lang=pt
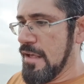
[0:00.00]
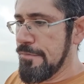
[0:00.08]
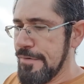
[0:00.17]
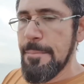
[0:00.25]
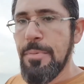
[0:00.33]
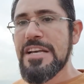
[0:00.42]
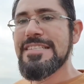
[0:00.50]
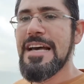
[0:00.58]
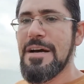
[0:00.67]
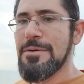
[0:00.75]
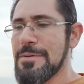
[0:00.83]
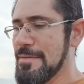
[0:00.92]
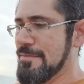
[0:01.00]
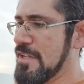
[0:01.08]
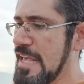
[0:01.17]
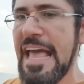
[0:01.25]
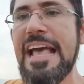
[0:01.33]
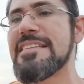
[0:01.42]
Eu falei, pois não,
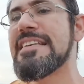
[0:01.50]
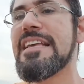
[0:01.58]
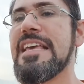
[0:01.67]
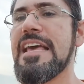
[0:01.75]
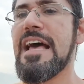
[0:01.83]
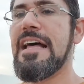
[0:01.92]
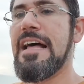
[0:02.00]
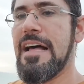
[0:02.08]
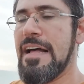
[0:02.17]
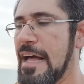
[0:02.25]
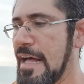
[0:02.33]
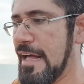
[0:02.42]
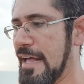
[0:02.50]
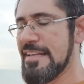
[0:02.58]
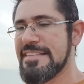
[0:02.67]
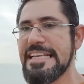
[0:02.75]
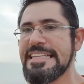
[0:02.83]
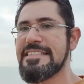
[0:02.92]
essa aqui a, a
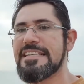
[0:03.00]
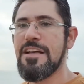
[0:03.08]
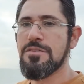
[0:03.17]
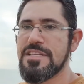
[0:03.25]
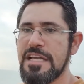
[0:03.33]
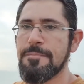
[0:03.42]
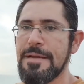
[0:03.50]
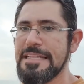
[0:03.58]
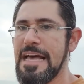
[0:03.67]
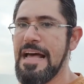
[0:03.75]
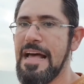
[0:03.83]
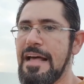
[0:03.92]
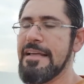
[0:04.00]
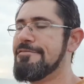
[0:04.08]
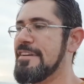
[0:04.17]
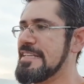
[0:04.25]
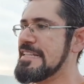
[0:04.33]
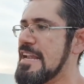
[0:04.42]
receita que você está usando para
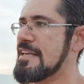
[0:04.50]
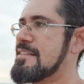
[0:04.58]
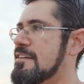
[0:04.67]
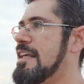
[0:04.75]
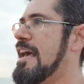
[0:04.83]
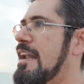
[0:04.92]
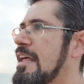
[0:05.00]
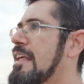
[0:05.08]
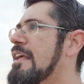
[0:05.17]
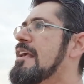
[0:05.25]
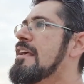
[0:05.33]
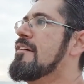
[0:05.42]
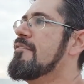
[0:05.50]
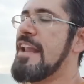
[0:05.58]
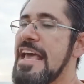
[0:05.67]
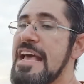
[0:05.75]
fazer inalação nela? Falei,